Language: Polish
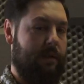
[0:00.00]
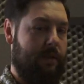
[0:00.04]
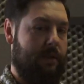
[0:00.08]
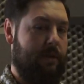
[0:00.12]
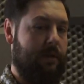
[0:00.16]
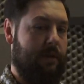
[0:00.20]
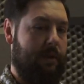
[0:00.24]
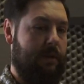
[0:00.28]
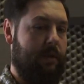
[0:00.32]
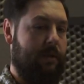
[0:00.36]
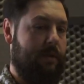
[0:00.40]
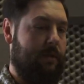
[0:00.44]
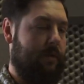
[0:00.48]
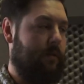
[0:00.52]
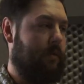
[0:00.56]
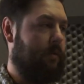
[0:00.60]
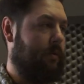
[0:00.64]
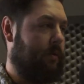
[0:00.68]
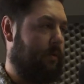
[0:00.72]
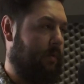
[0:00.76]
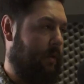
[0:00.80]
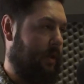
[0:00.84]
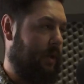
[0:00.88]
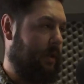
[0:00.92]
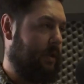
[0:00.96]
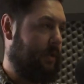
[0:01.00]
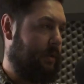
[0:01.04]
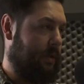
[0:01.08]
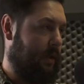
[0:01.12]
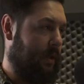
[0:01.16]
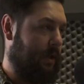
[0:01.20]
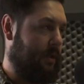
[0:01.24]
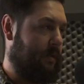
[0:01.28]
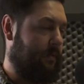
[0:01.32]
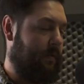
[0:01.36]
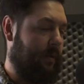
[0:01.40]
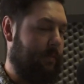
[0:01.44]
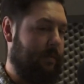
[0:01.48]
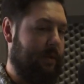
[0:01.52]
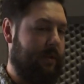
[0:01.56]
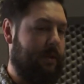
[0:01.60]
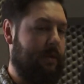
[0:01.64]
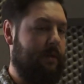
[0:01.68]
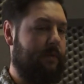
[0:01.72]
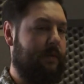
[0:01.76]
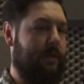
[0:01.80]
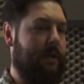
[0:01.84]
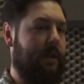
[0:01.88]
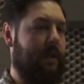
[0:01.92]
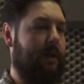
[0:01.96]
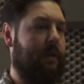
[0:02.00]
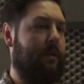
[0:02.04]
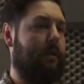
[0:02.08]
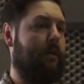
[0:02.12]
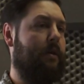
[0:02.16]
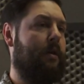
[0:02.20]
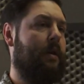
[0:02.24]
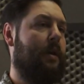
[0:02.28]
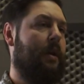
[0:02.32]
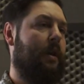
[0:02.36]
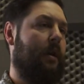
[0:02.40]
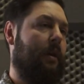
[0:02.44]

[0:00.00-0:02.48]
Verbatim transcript: czyli instruktora strzelectwa myśliwskiego,